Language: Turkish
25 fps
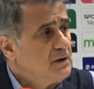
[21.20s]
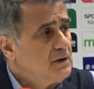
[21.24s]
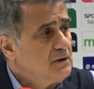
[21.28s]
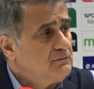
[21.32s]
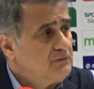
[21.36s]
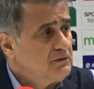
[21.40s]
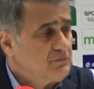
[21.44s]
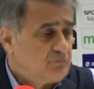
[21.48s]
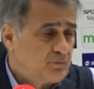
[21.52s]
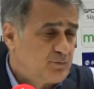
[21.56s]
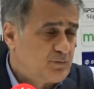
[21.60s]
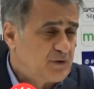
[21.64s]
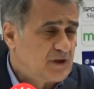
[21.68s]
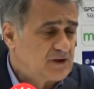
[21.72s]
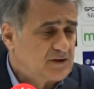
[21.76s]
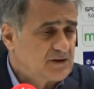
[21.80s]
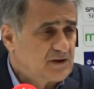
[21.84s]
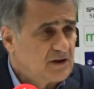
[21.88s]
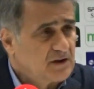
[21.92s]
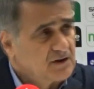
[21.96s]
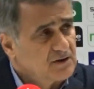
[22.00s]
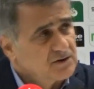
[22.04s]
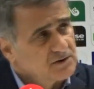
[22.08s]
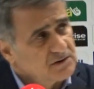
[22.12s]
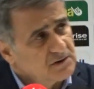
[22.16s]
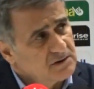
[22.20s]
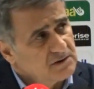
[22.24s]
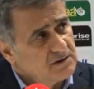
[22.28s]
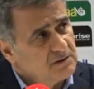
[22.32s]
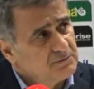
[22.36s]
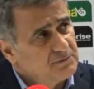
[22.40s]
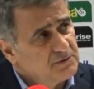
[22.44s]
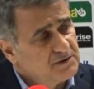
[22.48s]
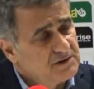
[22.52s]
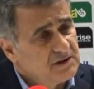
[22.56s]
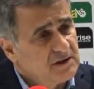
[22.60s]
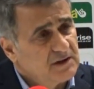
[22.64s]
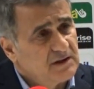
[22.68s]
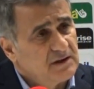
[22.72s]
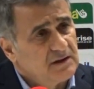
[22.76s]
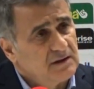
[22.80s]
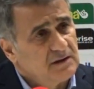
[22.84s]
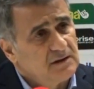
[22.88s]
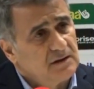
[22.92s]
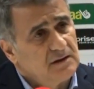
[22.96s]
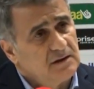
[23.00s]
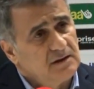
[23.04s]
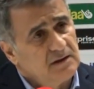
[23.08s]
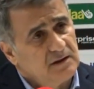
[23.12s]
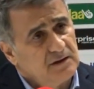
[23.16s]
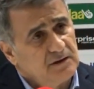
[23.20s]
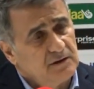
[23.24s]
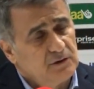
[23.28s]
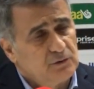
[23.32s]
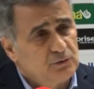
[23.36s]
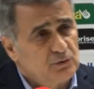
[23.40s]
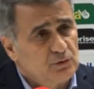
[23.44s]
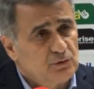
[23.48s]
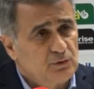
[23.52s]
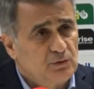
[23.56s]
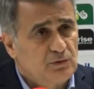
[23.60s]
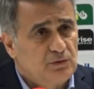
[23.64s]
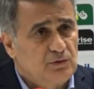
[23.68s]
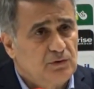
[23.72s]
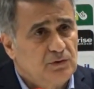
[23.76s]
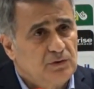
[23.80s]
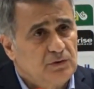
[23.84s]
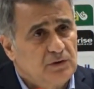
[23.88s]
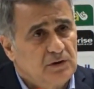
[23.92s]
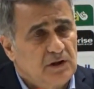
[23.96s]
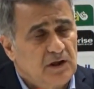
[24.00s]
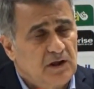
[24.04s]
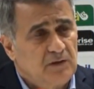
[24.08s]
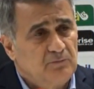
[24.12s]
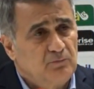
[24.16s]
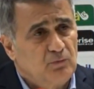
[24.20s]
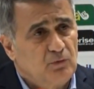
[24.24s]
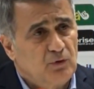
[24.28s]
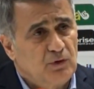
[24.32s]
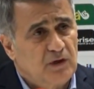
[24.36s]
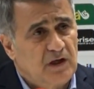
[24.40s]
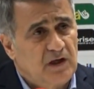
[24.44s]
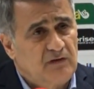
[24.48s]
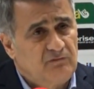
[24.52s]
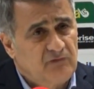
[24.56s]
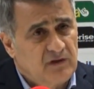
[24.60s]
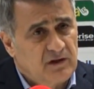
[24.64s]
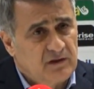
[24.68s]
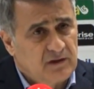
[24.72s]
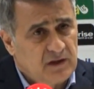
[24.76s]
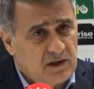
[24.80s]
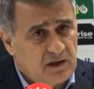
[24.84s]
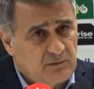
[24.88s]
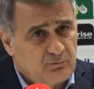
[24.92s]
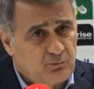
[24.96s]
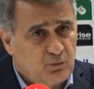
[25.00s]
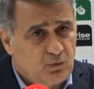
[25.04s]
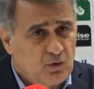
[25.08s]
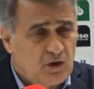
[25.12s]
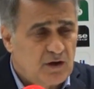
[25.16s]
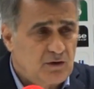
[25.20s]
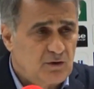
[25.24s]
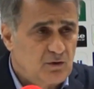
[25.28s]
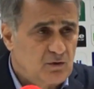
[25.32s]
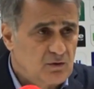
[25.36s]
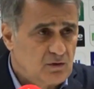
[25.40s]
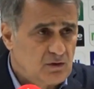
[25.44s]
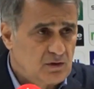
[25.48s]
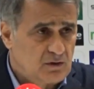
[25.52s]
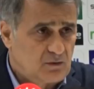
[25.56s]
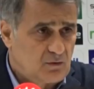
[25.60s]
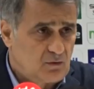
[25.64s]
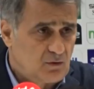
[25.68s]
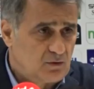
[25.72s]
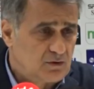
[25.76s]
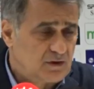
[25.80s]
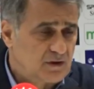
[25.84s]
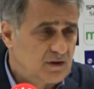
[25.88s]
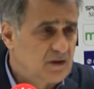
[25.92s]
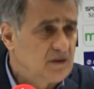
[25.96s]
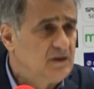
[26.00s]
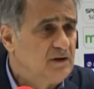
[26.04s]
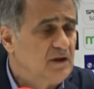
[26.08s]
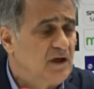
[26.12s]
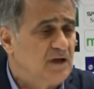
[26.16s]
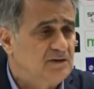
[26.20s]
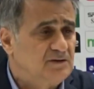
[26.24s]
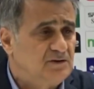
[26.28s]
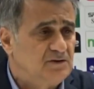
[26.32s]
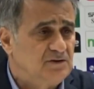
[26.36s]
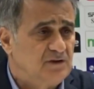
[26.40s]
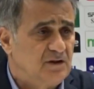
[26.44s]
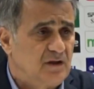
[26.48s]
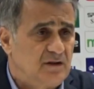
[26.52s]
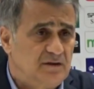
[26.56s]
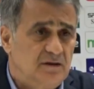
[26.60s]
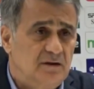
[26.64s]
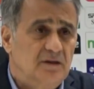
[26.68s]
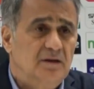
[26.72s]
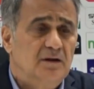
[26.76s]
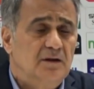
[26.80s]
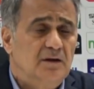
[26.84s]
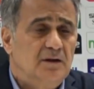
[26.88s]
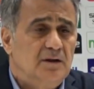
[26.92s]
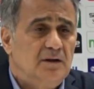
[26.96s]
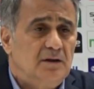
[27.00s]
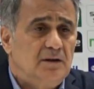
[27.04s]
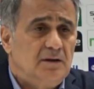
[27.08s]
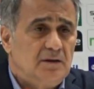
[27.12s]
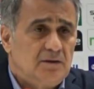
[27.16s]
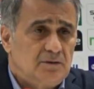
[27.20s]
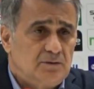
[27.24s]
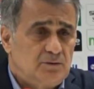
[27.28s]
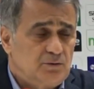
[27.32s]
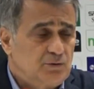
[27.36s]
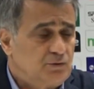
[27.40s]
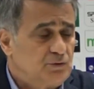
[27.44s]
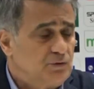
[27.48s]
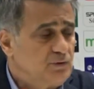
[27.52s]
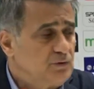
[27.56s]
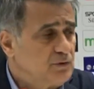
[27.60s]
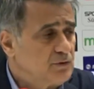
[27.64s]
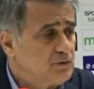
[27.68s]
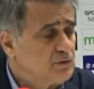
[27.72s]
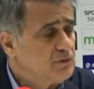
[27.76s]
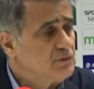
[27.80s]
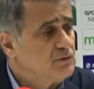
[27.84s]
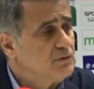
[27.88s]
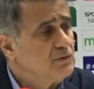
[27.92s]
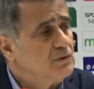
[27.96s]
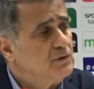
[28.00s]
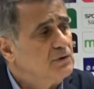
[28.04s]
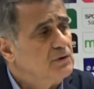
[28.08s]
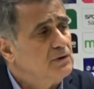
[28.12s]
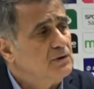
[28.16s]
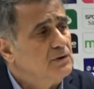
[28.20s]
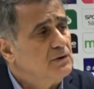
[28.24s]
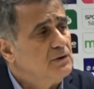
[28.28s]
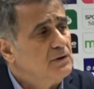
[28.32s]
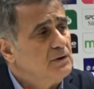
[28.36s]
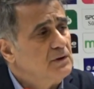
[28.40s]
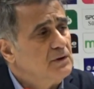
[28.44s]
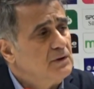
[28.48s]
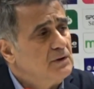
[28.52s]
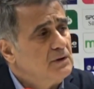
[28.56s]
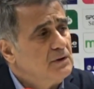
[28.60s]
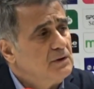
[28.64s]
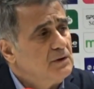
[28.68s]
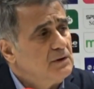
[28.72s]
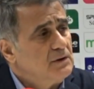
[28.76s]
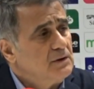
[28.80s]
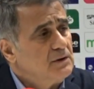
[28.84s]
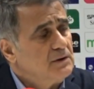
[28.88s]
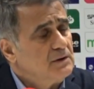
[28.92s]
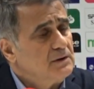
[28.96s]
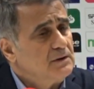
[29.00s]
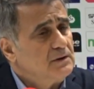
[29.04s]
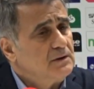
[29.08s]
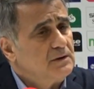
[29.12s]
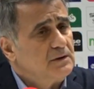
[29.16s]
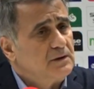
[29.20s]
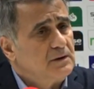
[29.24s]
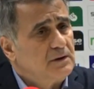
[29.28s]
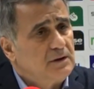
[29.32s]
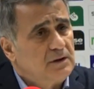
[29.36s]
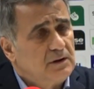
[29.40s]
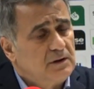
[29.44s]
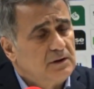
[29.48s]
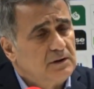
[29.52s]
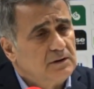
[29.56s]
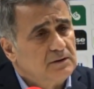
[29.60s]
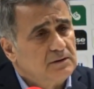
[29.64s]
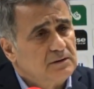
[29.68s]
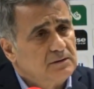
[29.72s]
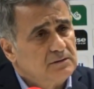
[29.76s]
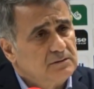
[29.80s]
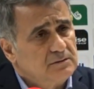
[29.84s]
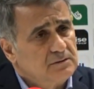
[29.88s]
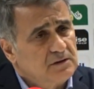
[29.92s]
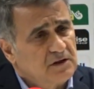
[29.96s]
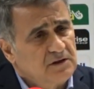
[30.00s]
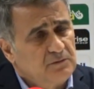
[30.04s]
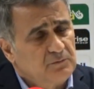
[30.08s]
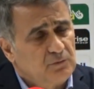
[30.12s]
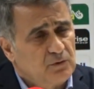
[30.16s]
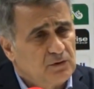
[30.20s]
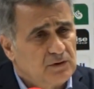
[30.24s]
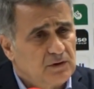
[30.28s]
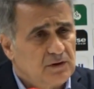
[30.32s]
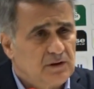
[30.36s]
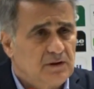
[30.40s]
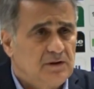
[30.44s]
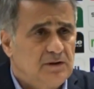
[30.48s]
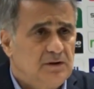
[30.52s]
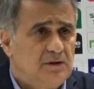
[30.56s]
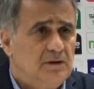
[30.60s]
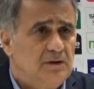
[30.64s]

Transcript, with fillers: Ve bu başlangıcın da bize ileriye dönük hem moral hem puan olarak yansıtacağını düşünüyoruz. Ee, takım olarak